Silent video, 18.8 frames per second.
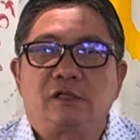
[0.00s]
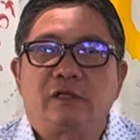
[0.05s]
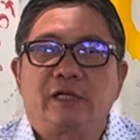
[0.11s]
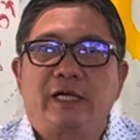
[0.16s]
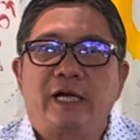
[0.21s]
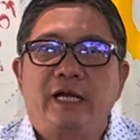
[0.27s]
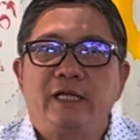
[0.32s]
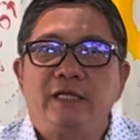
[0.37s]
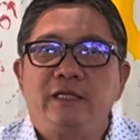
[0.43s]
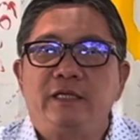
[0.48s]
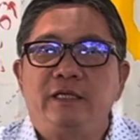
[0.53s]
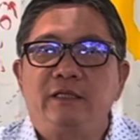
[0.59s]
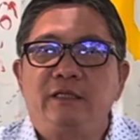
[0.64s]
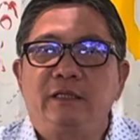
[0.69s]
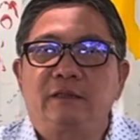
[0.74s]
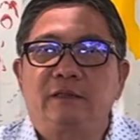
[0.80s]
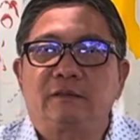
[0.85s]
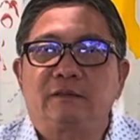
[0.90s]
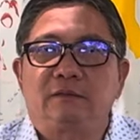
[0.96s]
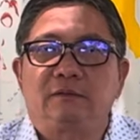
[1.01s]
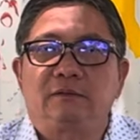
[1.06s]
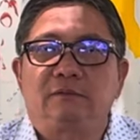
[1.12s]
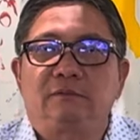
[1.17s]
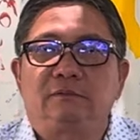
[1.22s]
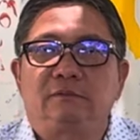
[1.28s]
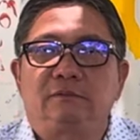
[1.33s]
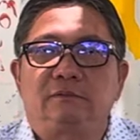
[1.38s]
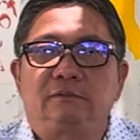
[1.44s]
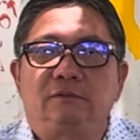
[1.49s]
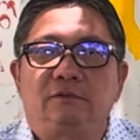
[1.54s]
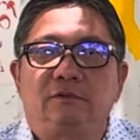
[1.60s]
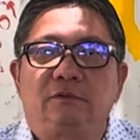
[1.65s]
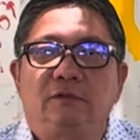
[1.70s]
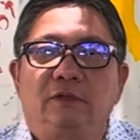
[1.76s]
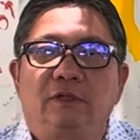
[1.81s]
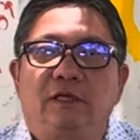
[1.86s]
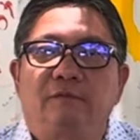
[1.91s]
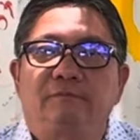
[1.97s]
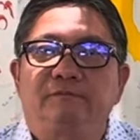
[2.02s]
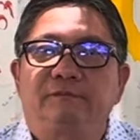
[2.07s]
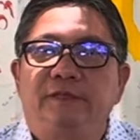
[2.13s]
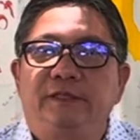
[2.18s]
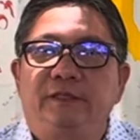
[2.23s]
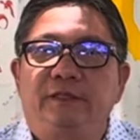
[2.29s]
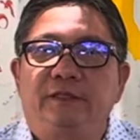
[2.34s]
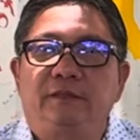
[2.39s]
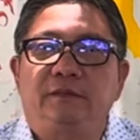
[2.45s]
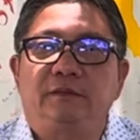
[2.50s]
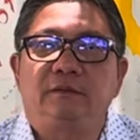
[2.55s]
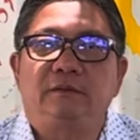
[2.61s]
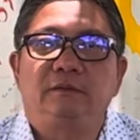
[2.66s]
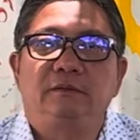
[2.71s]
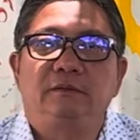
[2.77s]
con gái duy nhất của Ngọc Thiên